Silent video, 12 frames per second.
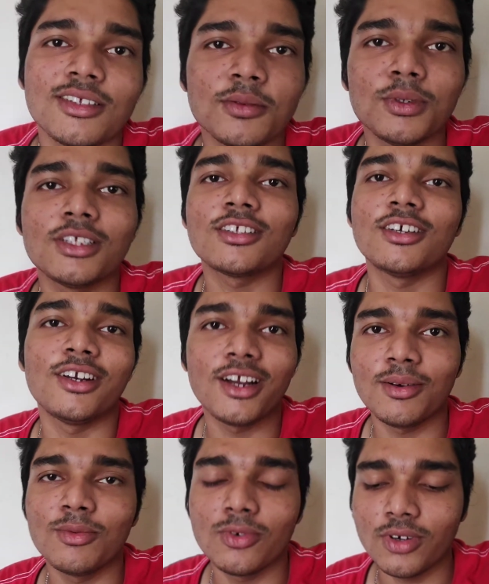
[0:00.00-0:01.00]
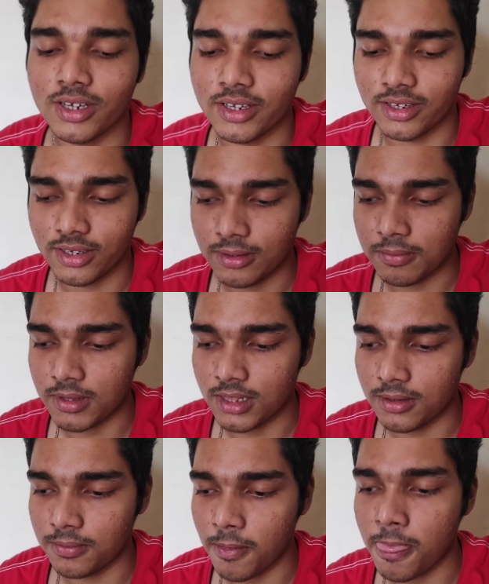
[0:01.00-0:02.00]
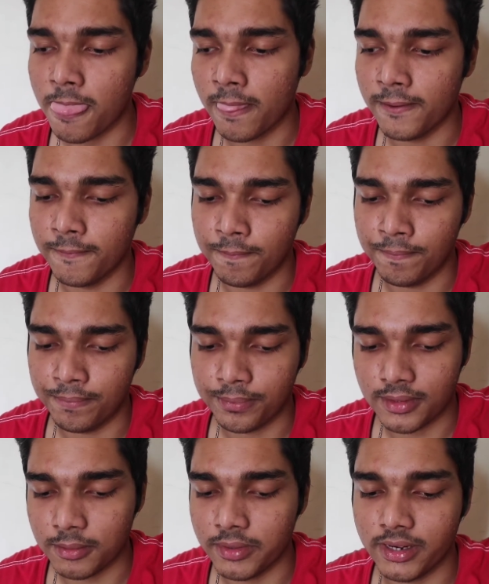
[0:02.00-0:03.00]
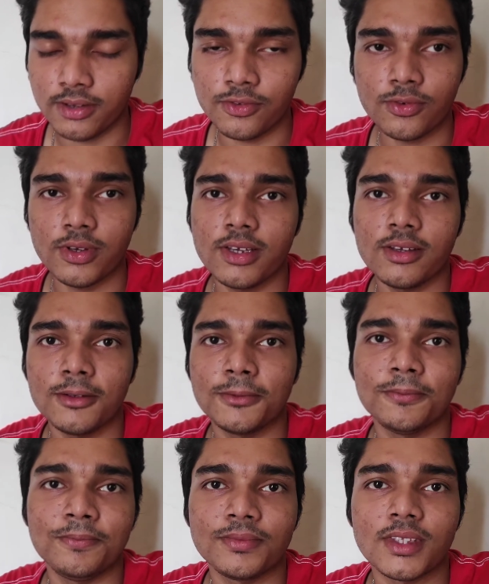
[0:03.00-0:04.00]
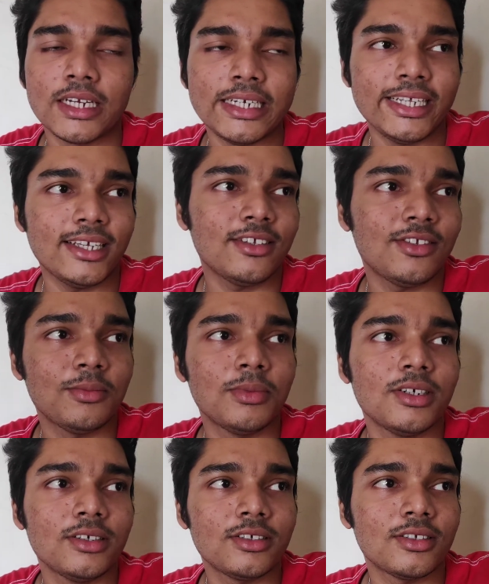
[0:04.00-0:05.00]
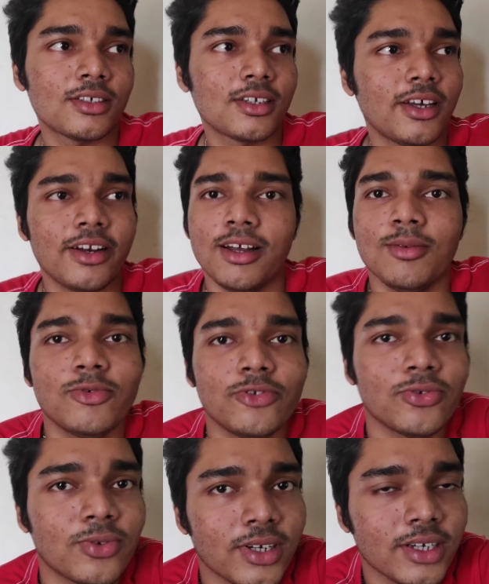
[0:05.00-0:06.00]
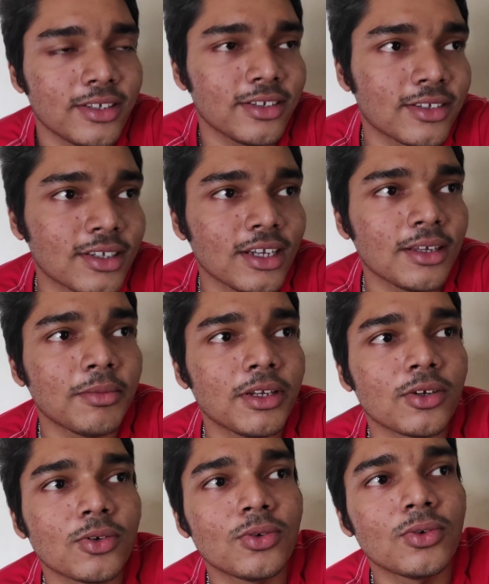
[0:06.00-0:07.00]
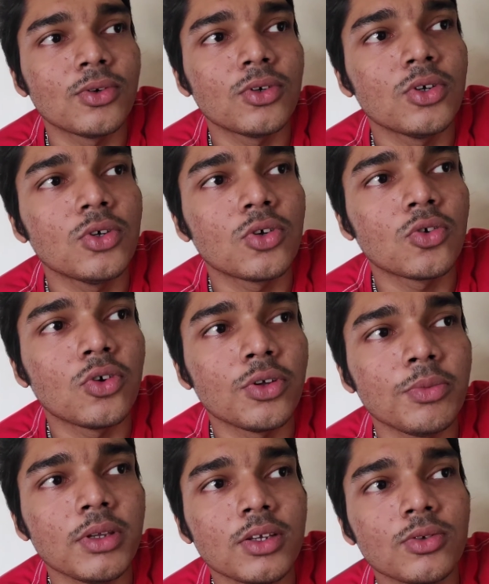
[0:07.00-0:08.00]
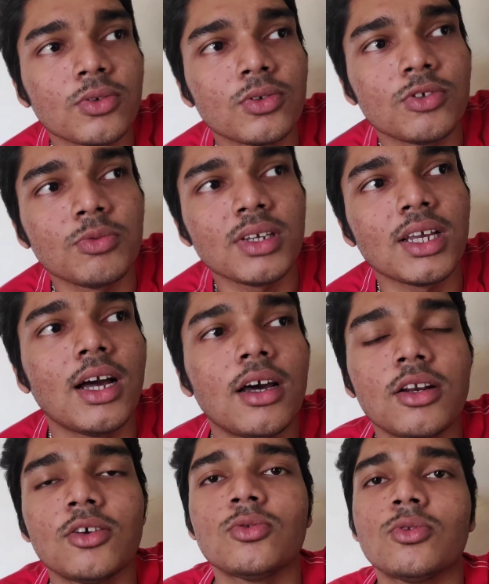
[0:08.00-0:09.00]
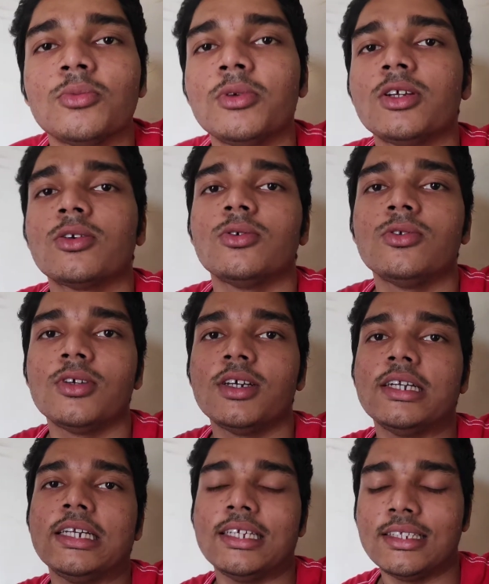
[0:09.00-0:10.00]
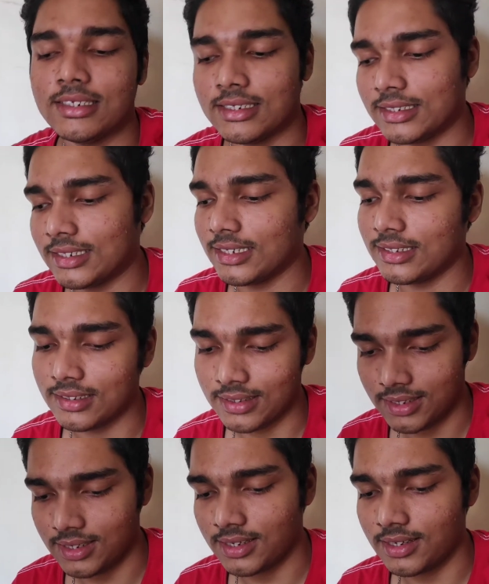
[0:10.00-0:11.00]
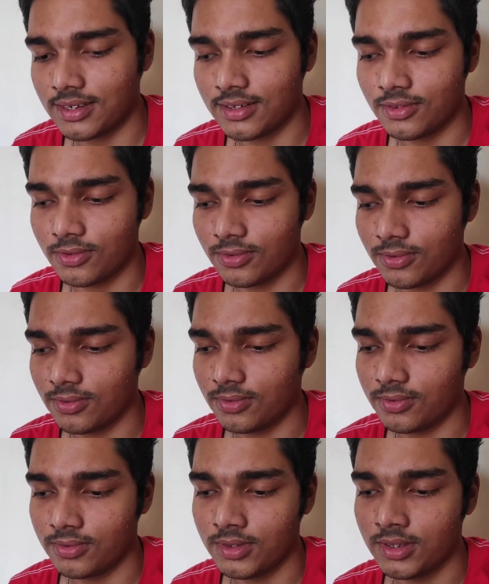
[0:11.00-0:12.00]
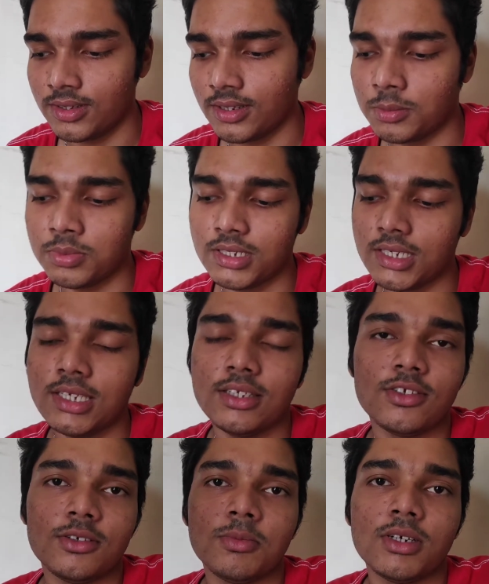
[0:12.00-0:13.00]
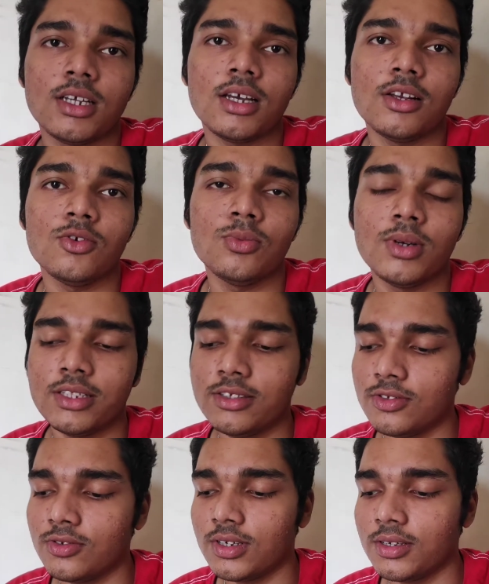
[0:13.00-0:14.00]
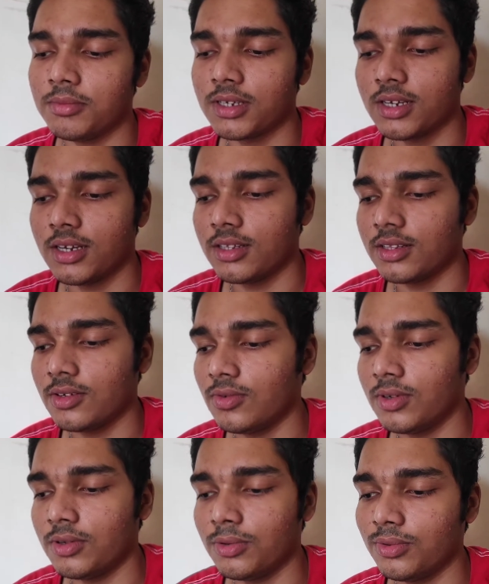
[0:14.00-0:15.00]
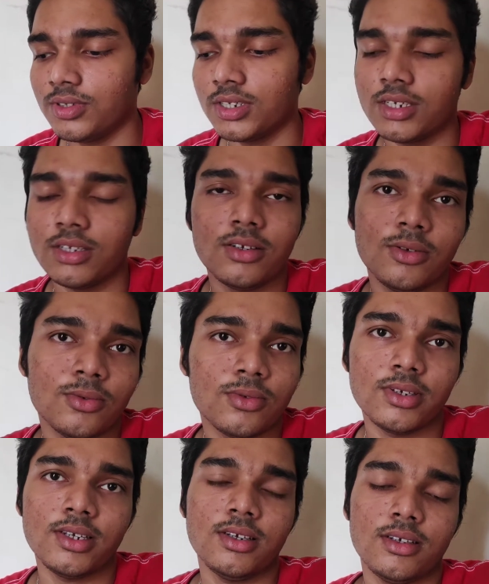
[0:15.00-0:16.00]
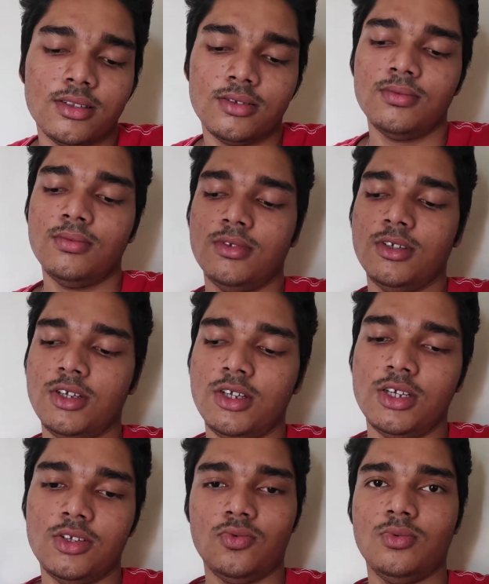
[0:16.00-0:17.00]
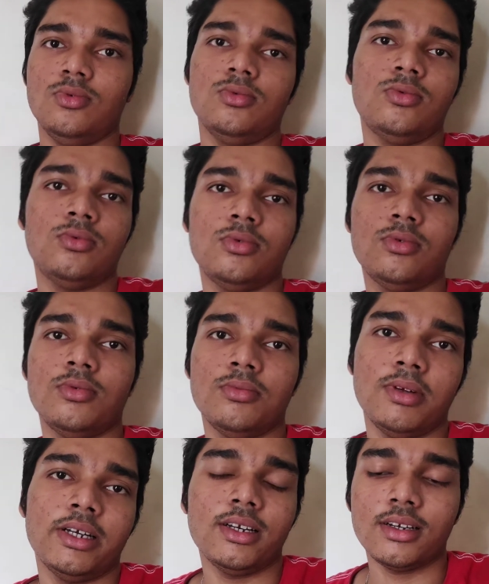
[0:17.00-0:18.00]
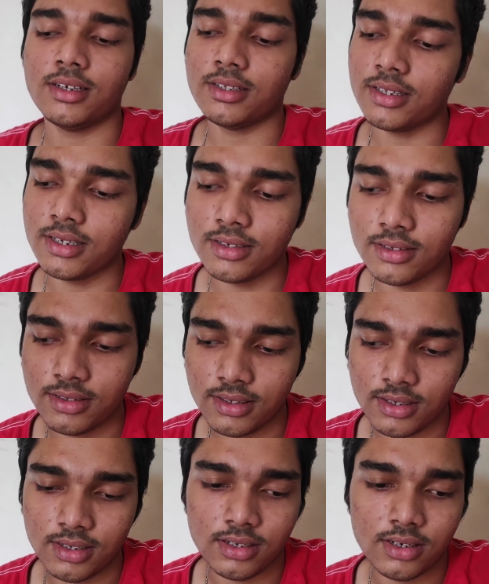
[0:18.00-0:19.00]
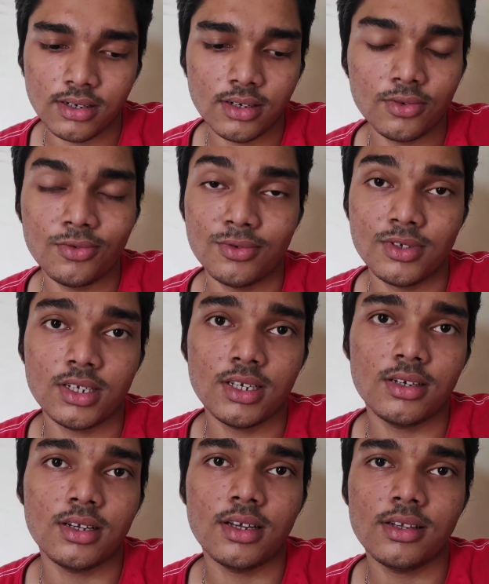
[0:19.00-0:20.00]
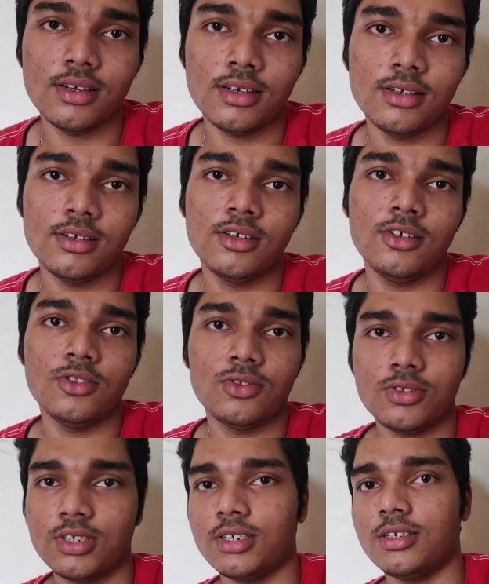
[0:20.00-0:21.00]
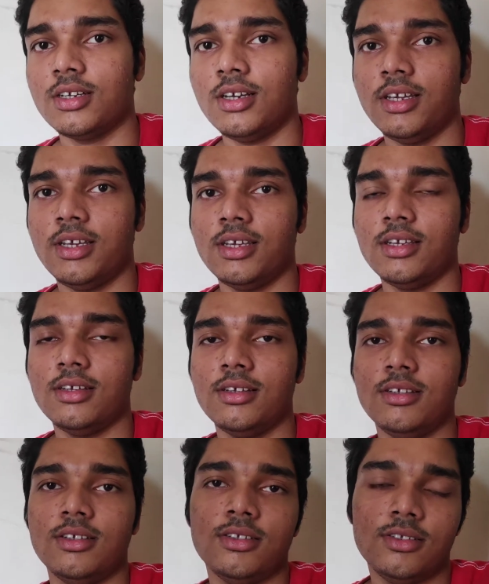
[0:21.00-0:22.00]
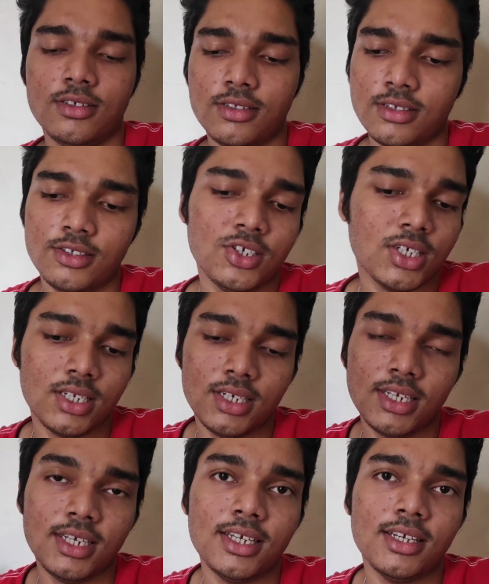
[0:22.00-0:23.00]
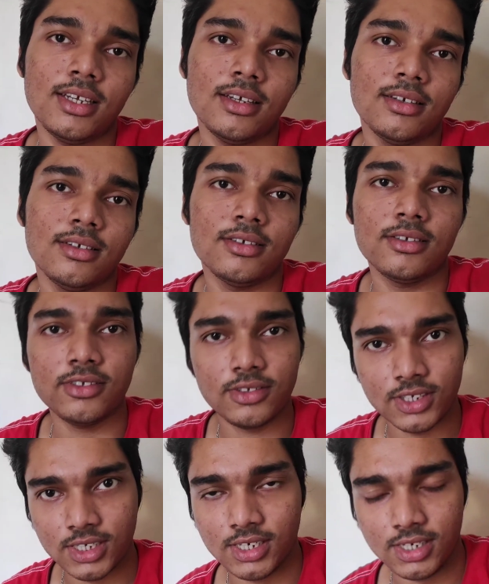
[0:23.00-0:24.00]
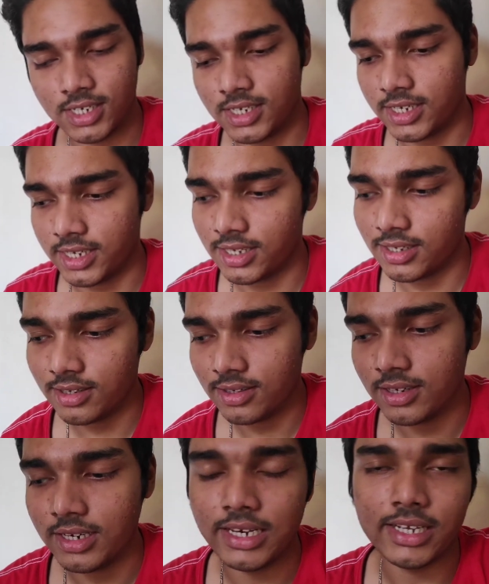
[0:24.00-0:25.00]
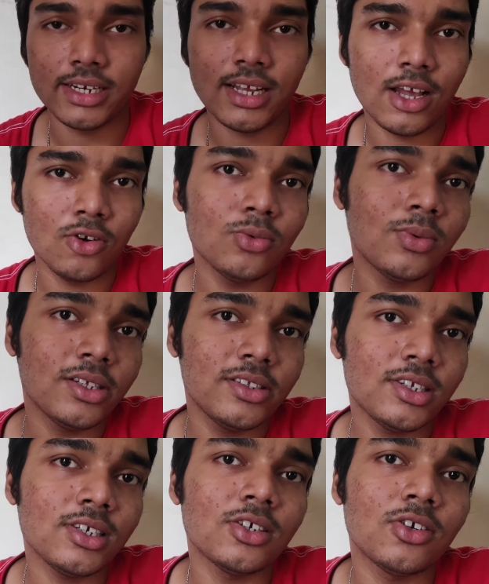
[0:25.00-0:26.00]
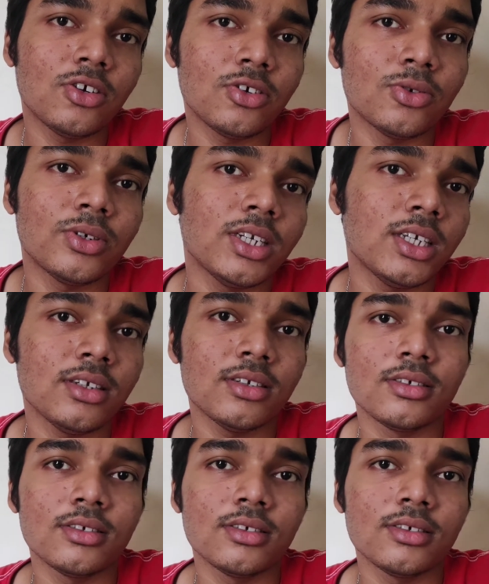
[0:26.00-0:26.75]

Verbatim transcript: तबीयत ख़राब हुआ है मतलब मेरा जो है टेस्ट बर्ड्स ख़राब हो चुका है जिसके लिए मेरे को कोई भी कुछ भी खा रहा हूँ तो मेरे को जो है टेस्ट सही से नहीं आ रहा है तो तब से ये चटपटा आलू भाजी जो है मैं खाता हूँ हर रोज़ चिकन हर रोज़ नहीं खाता हूँ वो मैटर करता है अगर हर रोज़ चिकन आ रहा है तो चिकन खाएंगे जिस दिन चिकन नहीं आया चिकन नहीं खाएंगे लेकिन आलू भाजी और रोटी